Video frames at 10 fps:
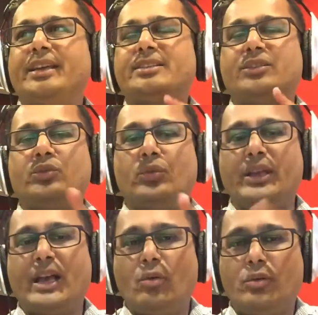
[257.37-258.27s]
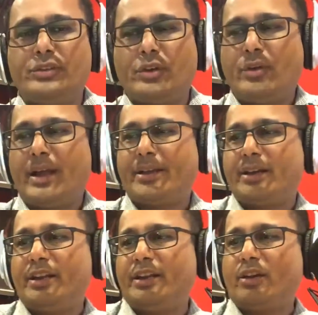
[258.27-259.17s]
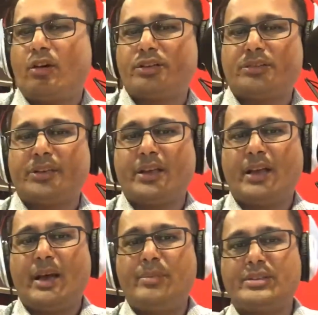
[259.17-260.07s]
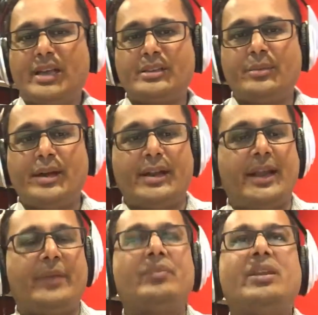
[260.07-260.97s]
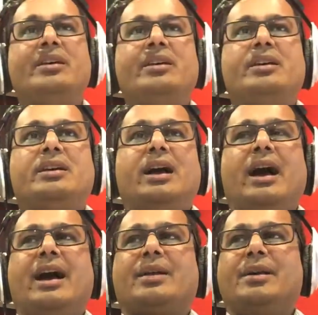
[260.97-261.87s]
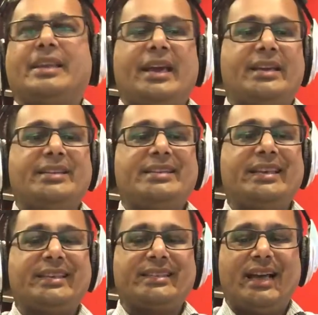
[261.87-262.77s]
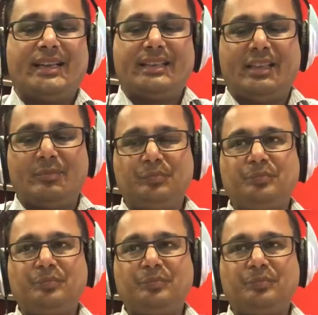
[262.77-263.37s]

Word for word: ये नूरी का वो जरूर आएगा नलिनी कौशल सिंह आप भी साथ निभा रहे हैं आगे बढ़ते हैं इस गीत के साथ